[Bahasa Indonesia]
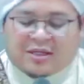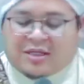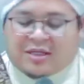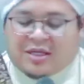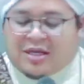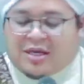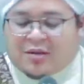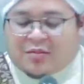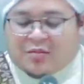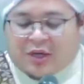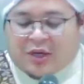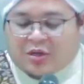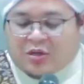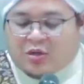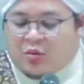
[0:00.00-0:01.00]
ketika
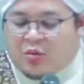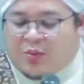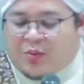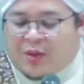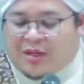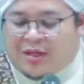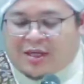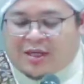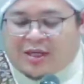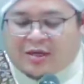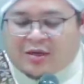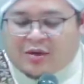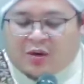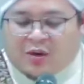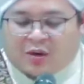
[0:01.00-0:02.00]
berjumpa
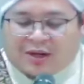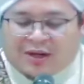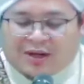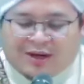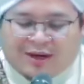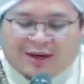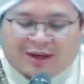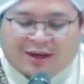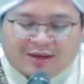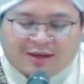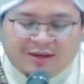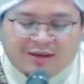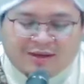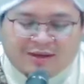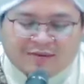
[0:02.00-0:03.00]
dengan orang
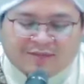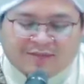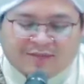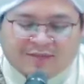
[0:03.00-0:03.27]
lain